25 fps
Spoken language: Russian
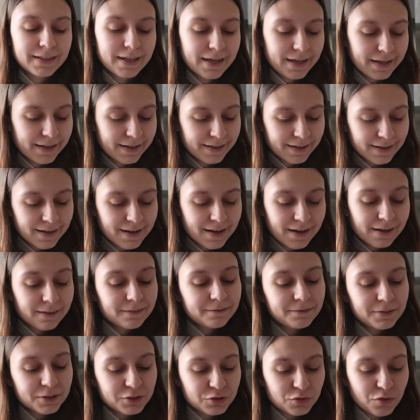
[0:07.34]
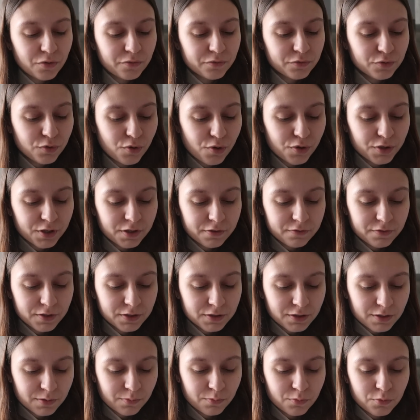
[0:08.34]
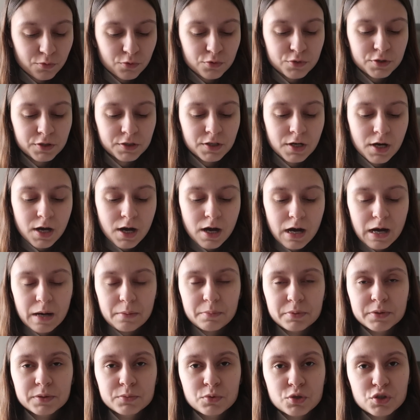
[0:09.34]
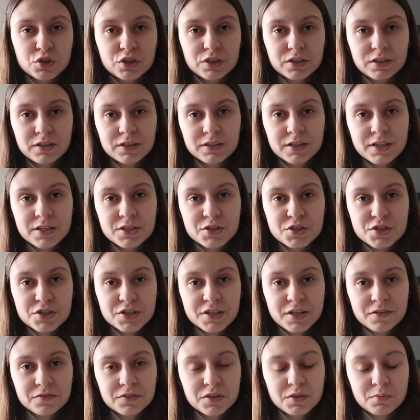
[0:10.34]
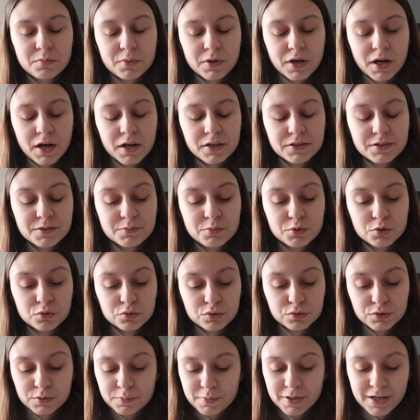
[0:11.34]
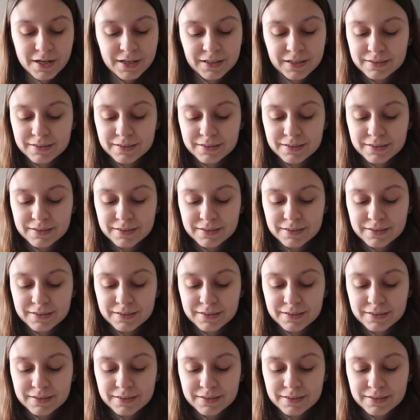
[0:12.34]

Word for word: дней в одном влоге в этом будет, потому что на ежедневные пока я не могу себя